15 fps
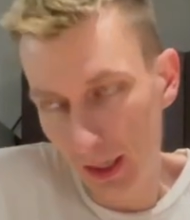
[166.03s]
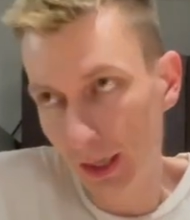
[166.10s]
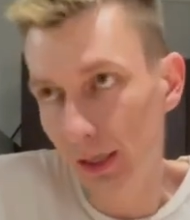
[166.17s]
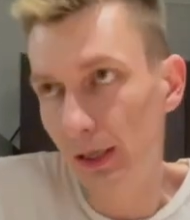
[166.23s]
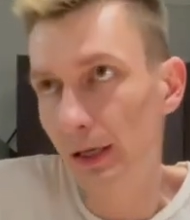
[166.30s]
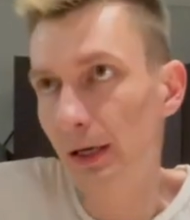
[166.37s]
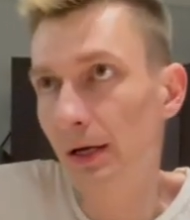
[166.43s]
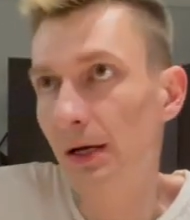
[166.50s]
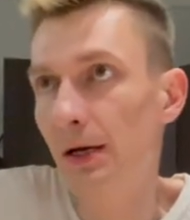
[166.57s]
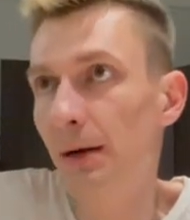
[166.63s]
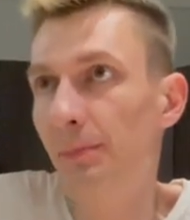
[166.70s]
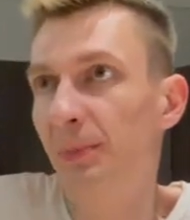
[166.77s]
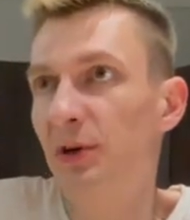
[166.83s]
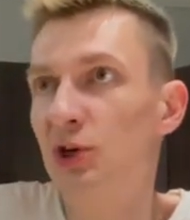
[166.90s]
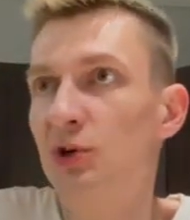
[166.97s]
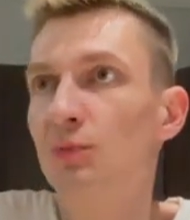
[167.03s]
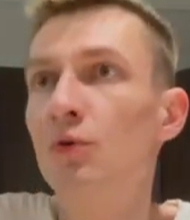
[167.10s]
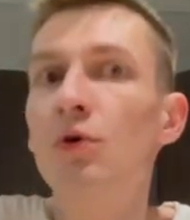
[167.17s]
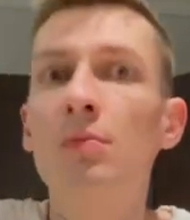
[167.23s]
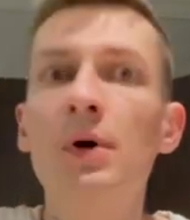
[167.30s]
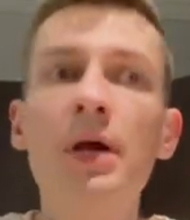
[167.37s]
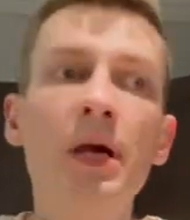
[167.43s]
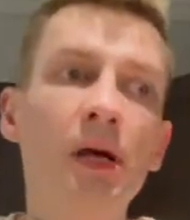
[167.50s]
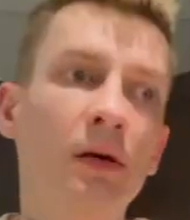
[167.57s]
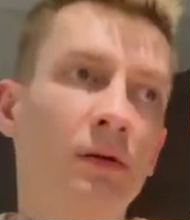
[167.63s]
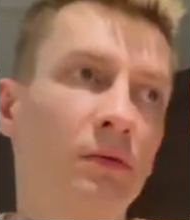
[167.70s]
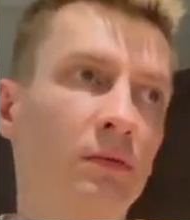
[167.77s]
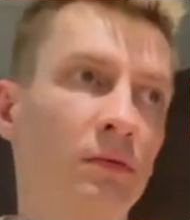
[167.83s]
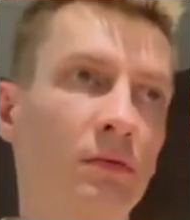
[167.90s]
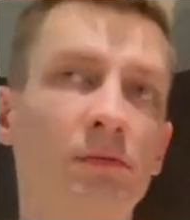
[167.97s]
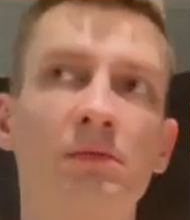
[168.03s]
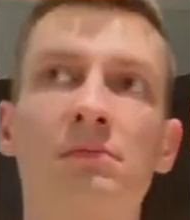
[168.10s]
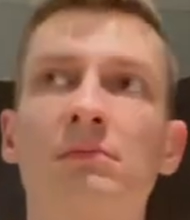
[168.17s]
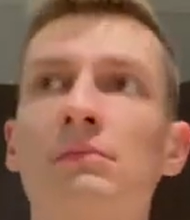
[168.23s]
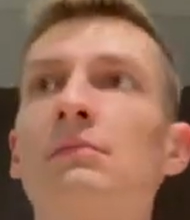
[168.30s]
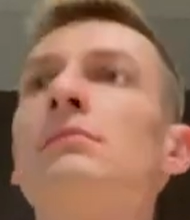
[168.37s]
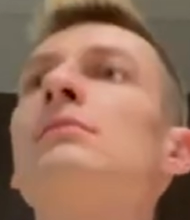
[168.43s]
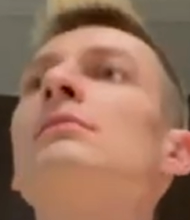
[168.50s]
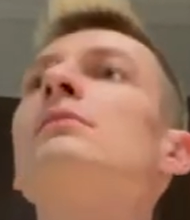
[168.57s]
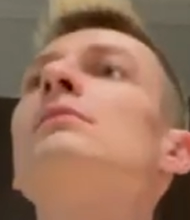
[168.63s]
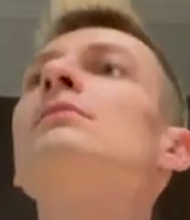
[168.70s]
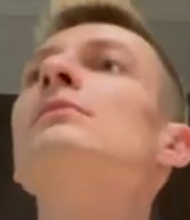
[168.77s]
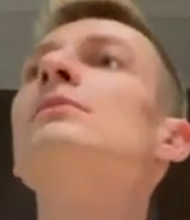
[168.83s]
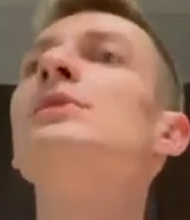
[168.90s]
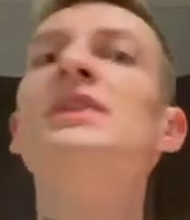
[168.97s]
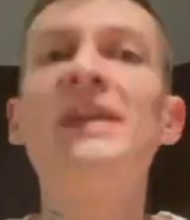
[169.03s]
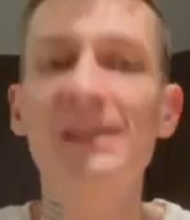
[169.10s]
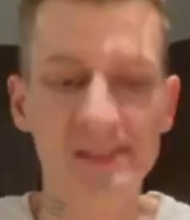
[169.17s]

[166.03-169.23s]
А, почему мы не